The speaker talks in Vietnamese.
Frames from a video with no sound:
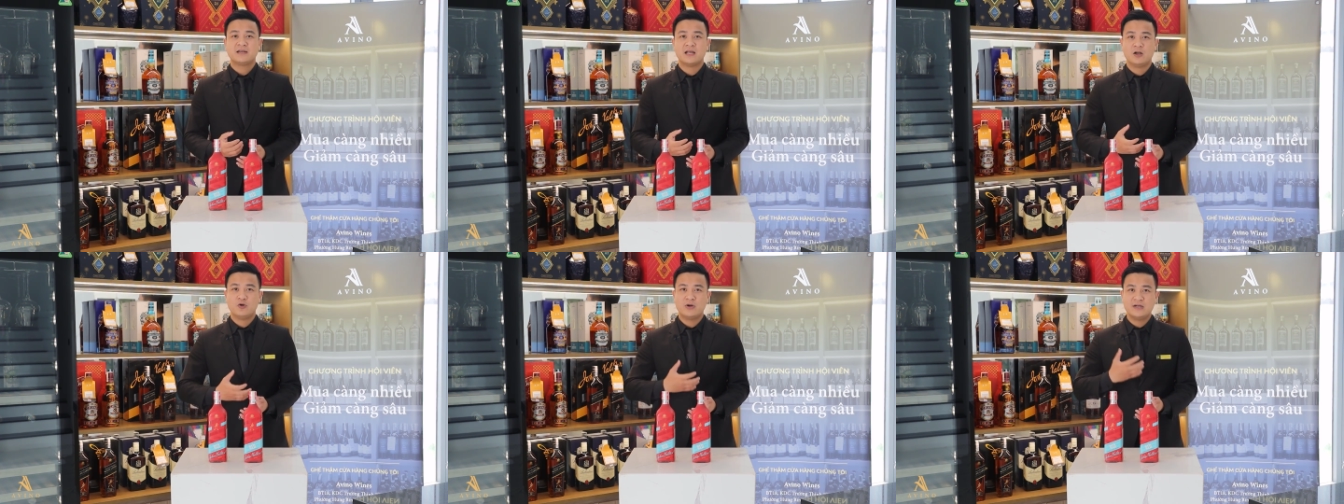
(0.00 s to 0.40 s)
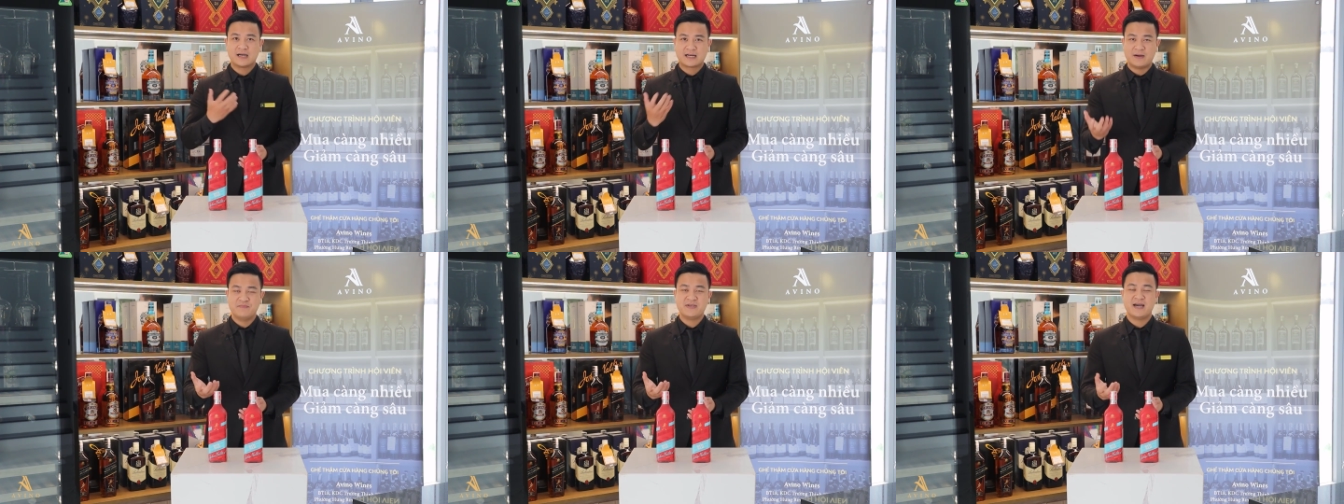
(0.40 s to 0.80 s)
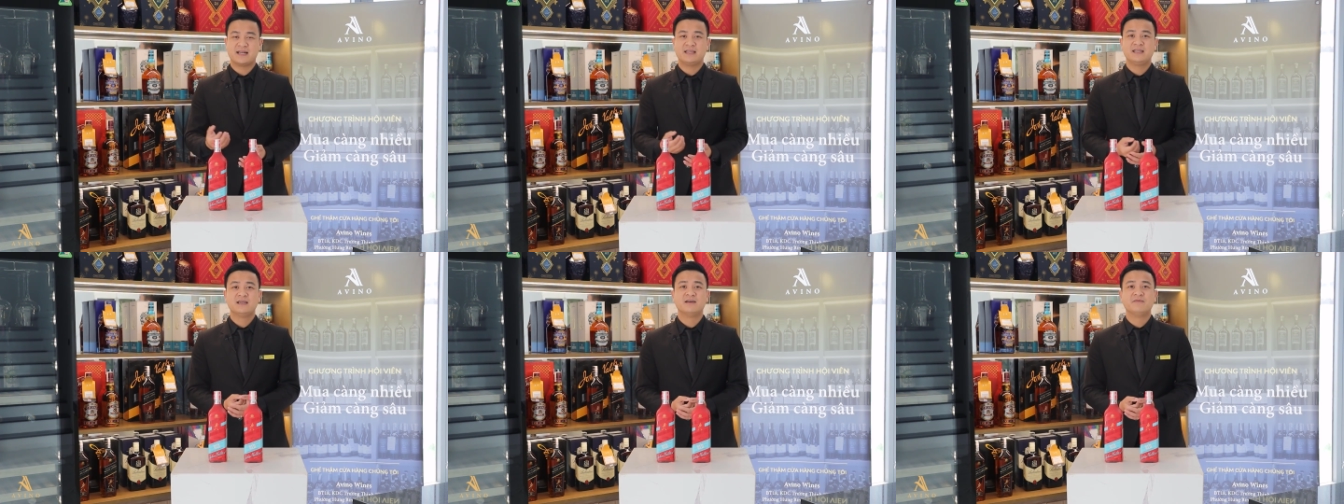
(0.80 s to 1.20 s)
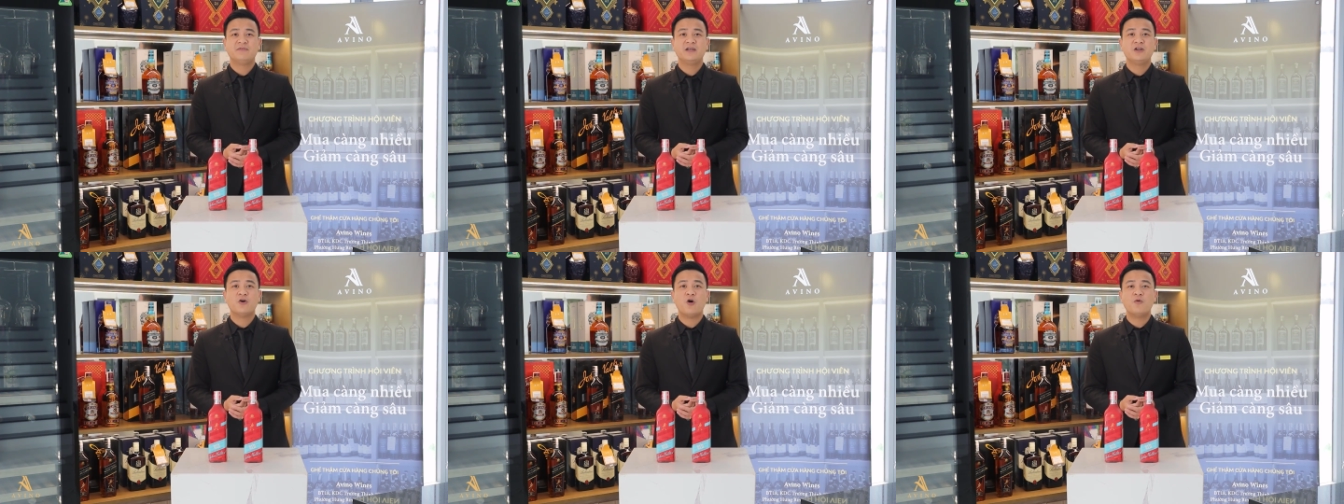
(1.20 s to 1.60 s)
để luôn được cập nhật những
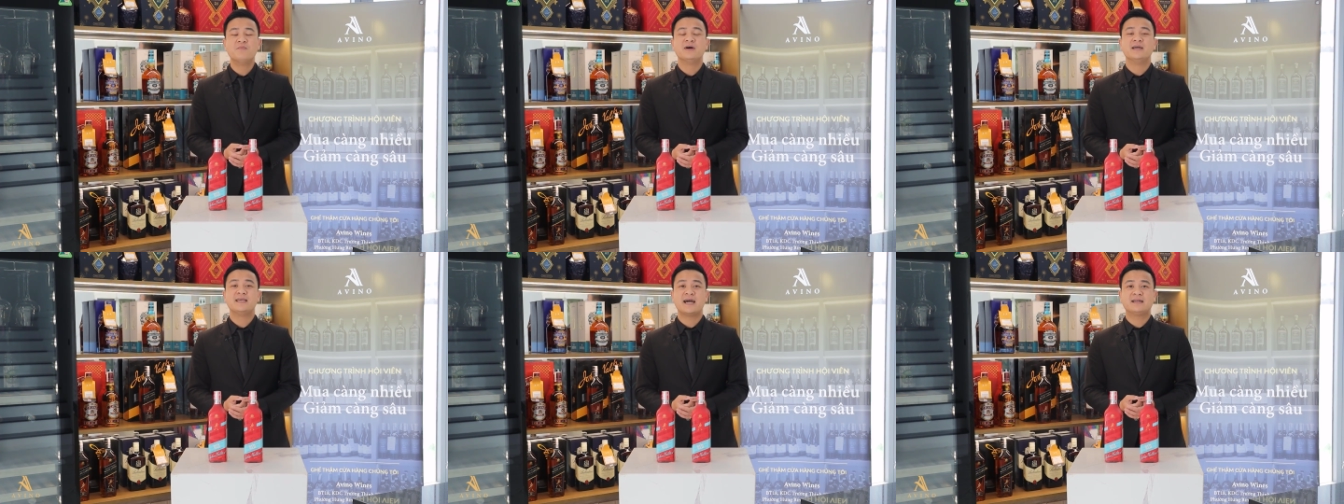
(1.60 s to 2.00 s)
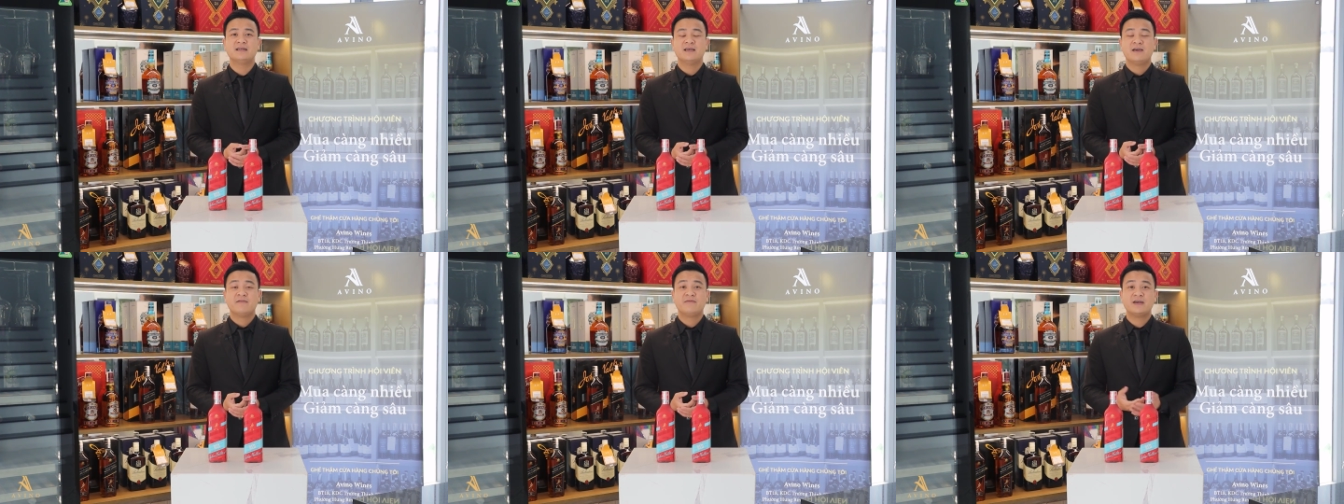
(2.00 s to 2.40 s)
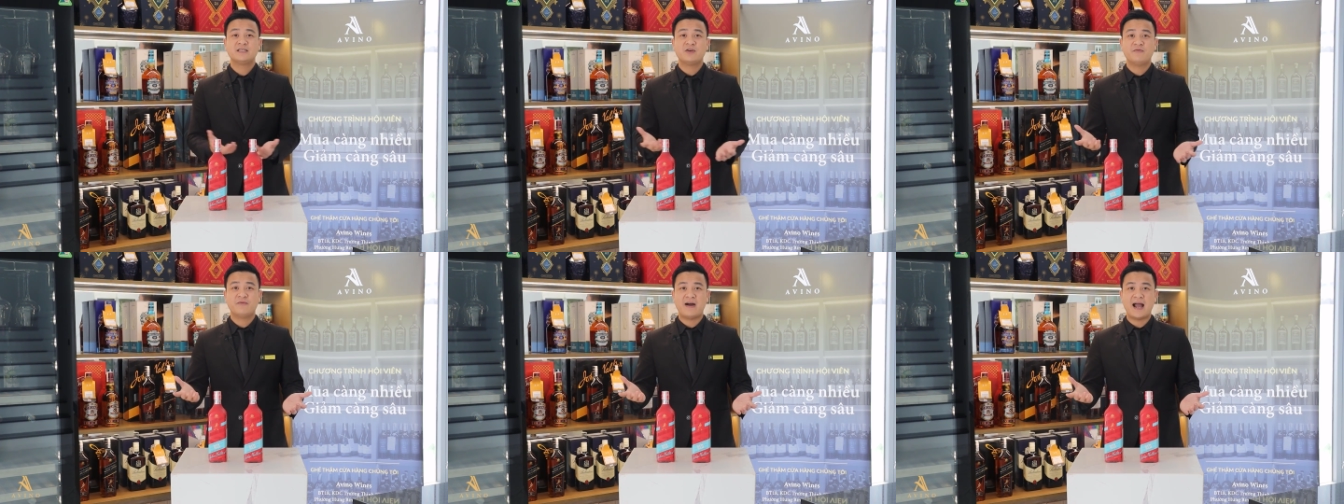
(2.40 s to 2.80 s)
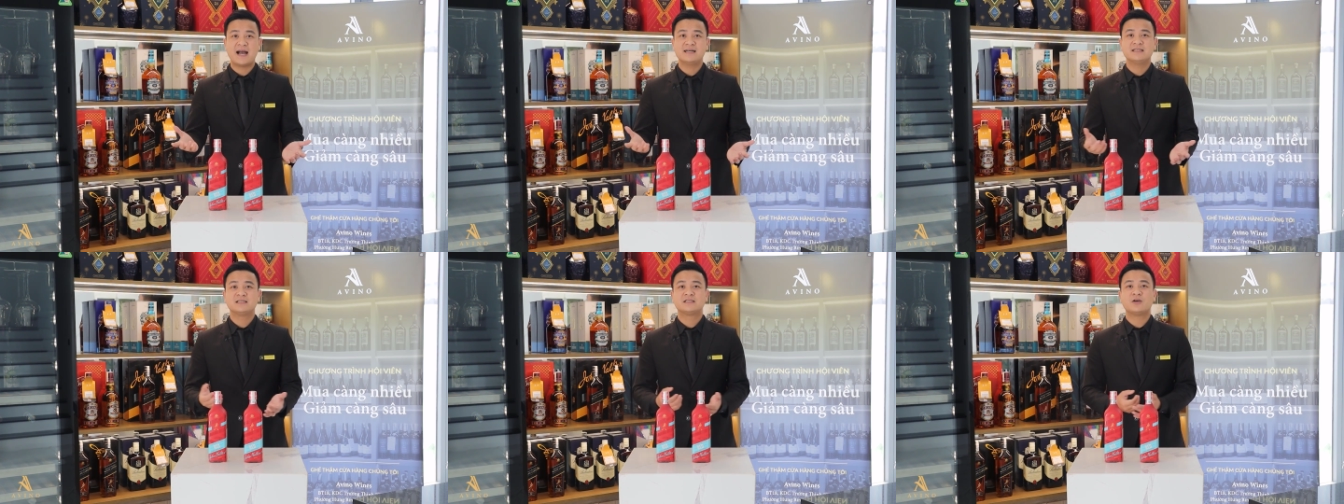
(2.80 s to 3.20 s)
video mới nhất về dòng
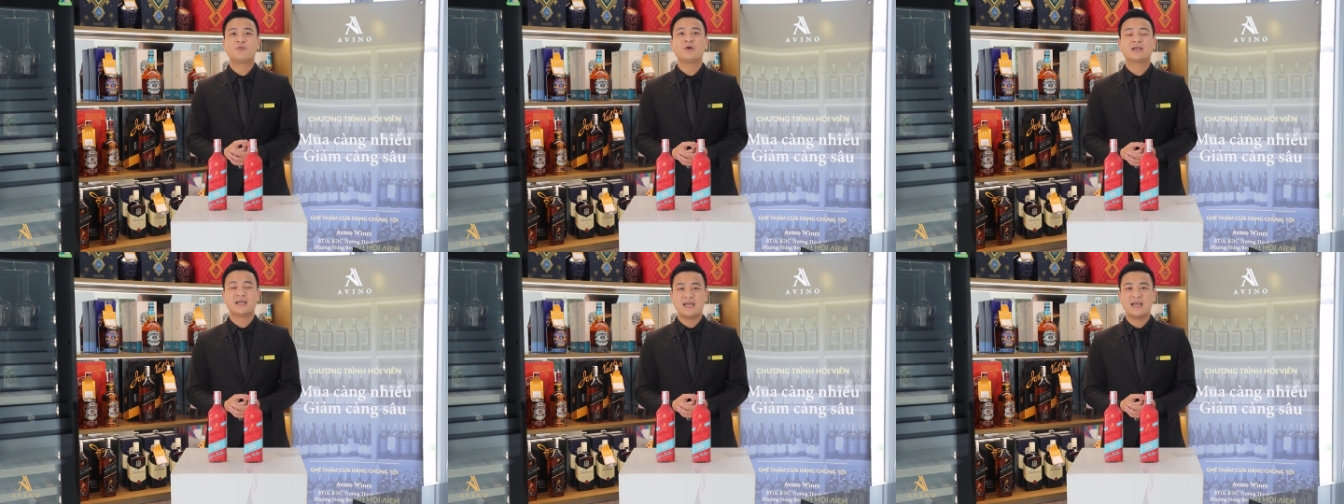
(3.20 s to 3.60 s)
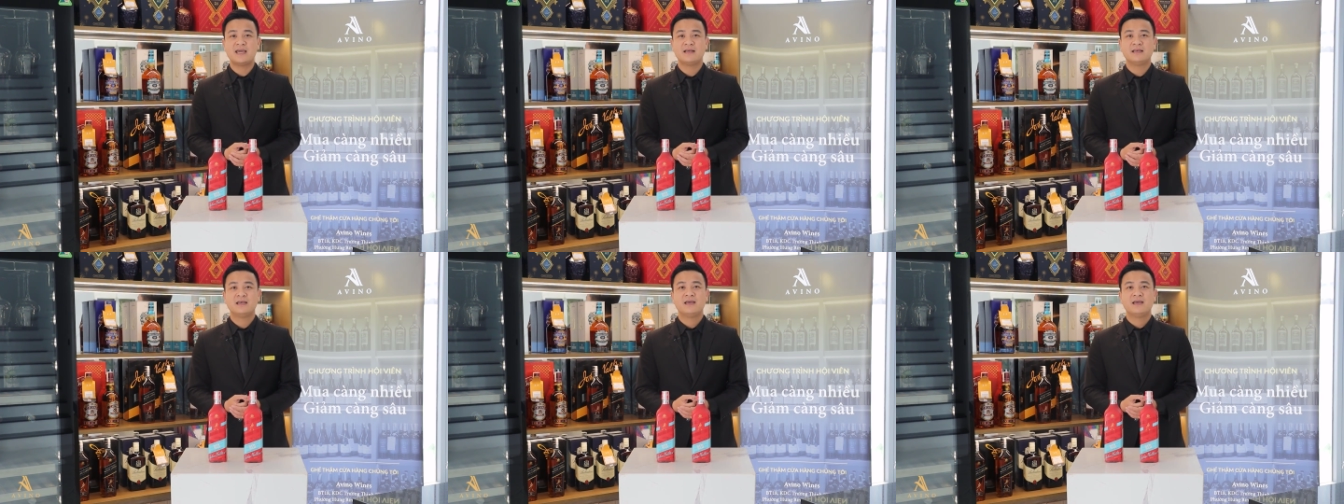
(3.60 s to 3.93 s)
vang dòng wiki.